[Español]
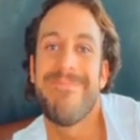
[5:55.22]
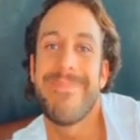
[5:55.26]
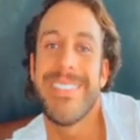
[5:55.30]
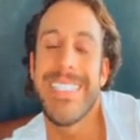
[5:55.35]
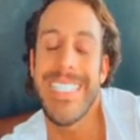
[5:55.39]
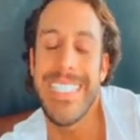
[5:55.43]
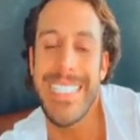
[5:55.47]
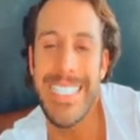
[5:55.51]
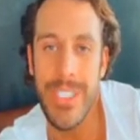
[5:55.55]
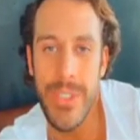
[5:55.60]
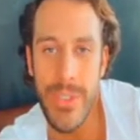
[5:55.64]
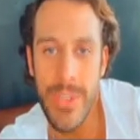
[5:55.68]

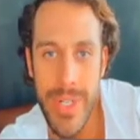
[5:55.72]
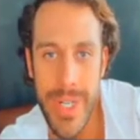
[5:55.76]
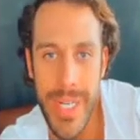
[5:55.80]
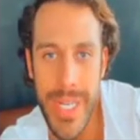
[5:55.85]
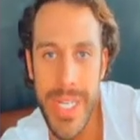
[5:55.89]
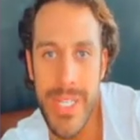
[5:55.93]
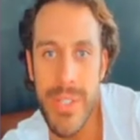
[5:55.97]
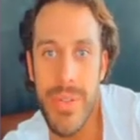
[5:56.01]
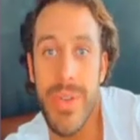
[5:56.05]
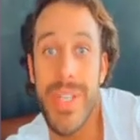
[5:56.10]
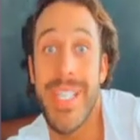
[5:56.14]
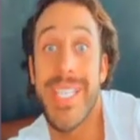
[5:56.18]
Algún
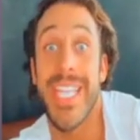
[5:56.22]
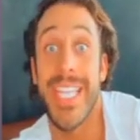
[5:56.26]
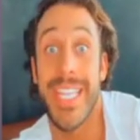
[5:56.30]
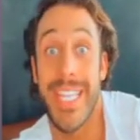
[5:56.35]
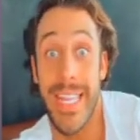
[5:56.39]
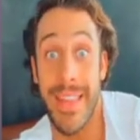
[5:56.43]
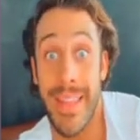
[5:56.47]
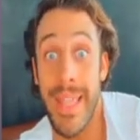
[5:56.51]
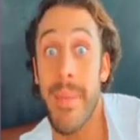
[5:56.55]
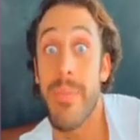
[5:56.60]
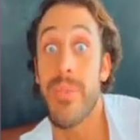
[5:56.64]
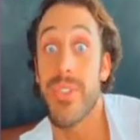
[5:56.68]
riesgo y si
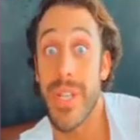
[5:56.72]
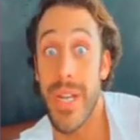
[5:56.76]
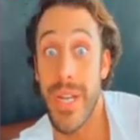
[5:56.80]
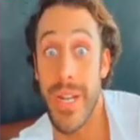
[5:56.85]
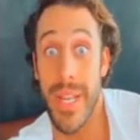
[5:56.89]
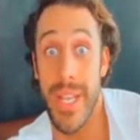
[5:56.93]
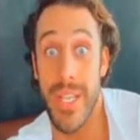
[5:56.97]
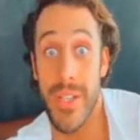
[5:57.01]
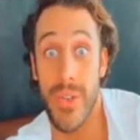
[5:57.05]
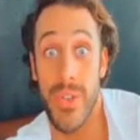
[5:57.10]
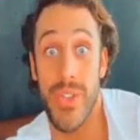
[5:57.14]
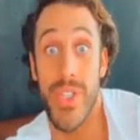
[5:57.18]
teníamos el
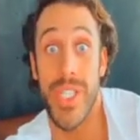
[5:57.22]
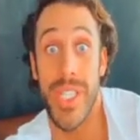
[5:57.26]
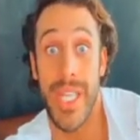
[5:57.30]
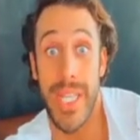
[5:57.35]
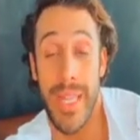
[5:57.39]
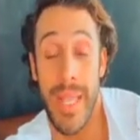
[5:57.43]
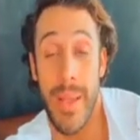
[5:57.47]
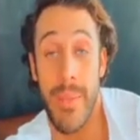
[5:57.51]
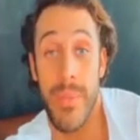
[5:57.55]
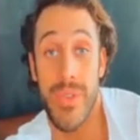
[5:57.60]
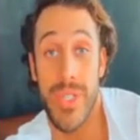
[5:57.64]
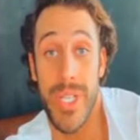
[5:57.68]
riesgo, si
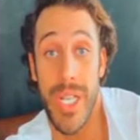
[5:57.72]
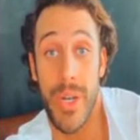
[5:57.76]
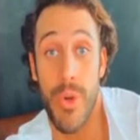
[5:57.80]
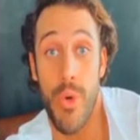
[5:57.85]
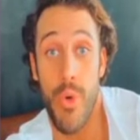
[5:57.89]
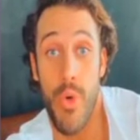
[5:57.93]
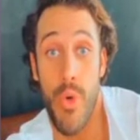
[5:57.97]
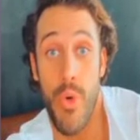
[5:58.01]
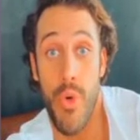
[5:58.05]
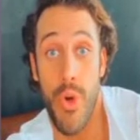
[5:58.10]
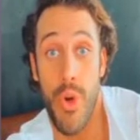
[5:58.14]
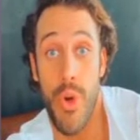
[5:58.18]
teníamos
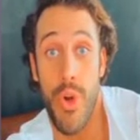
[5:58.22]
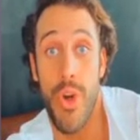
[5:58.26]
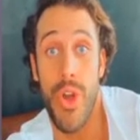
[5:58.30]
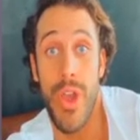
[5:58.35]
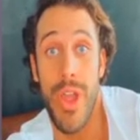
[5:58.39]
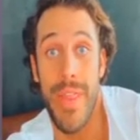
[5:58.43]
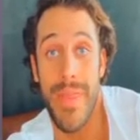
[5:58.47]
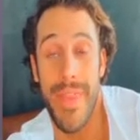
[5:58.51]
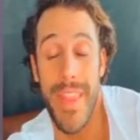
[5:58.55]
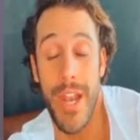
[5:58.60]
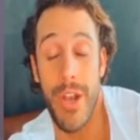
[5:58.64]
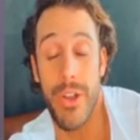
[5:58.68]
alguno
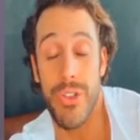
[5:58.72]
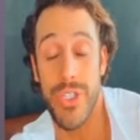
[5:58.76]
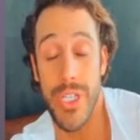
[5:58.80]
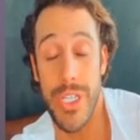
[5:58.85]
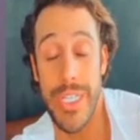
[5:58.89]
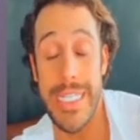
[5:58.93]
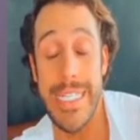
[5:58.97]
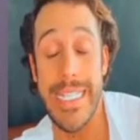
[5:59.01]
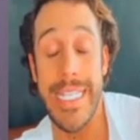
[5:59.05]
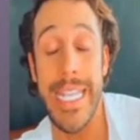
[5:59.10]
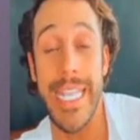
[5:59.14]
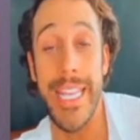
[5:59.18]
de los
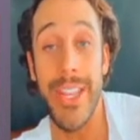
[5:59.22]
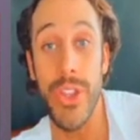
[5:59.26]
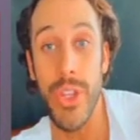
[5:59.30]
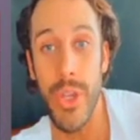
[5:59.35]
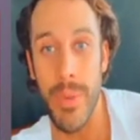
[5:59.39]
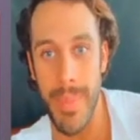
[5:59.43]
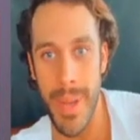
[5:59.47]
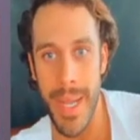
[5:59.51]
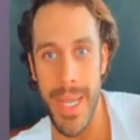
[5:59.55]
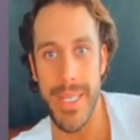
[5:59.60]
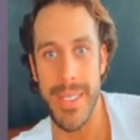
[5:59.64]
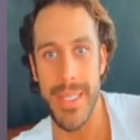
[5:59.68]

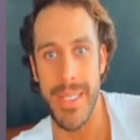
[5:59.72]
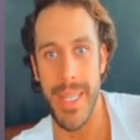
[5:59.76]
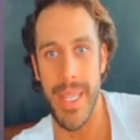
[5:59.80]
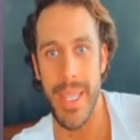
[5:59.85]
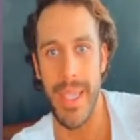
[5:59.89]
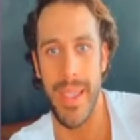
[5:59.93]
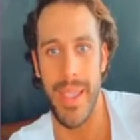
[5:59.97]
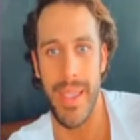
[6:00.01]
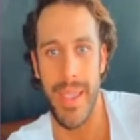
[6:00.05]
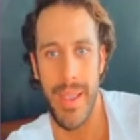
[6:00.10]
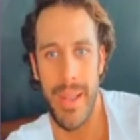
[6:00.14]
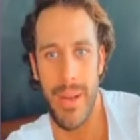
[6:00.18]
síntomas
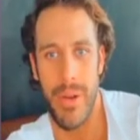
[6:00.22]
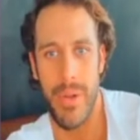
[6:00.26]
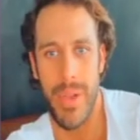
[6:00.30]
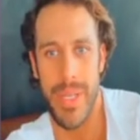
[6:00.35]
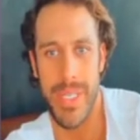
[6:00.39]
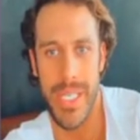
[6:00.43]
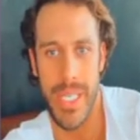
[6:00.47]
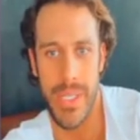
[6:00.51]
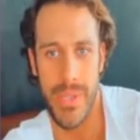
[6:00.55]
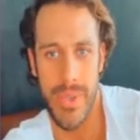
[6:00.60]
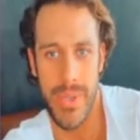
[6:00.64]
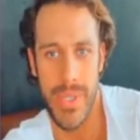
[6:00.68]
de lo que
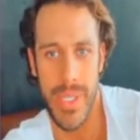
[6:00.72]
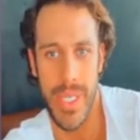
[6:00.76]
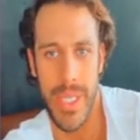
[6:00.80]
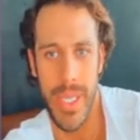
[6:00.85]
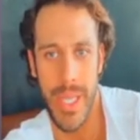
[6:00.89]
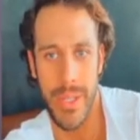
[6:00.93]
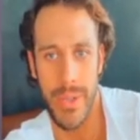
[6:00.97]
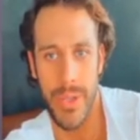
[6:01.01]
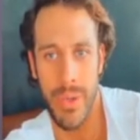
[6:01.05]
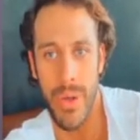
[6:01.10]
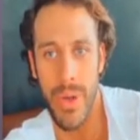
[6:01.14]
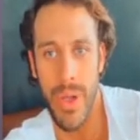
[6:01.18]
está
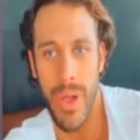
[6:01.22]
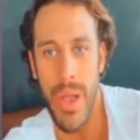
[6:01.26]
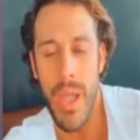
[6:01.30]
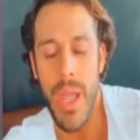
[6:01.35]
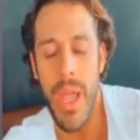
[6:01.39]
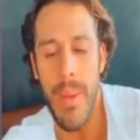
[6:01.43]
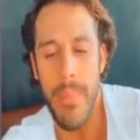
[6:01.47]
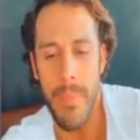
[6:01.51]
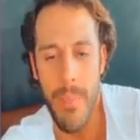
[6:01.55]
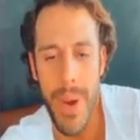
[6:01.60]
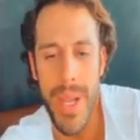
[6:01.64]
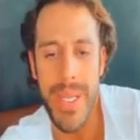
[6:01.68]
sucediendo,
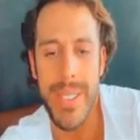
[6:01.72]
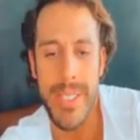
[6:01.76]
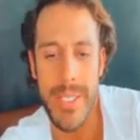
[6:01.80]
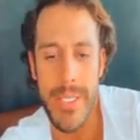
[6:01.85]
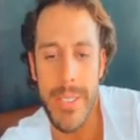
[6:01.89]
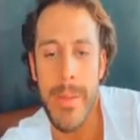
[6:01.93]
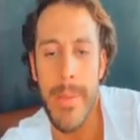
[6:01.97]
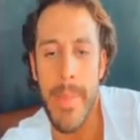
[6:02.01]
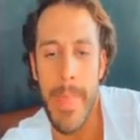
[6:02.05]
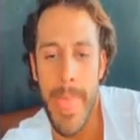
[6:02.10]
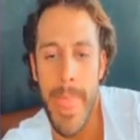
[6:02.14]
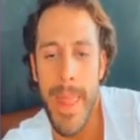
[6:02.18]
pues
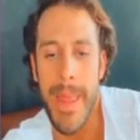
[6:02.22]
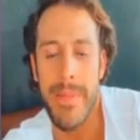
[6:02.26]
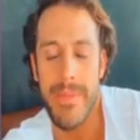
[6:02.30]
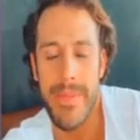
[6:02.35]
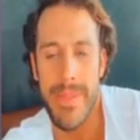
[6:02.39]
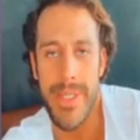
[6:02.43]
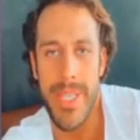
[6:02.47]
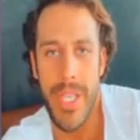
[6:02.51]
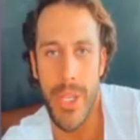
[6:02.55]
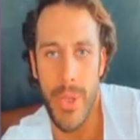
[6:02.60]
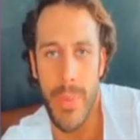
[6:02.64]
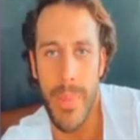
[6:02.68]

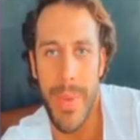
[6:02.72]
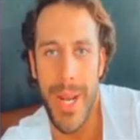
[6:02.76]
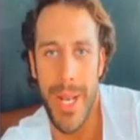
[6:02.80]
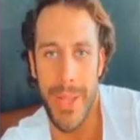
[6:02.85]
se tomarán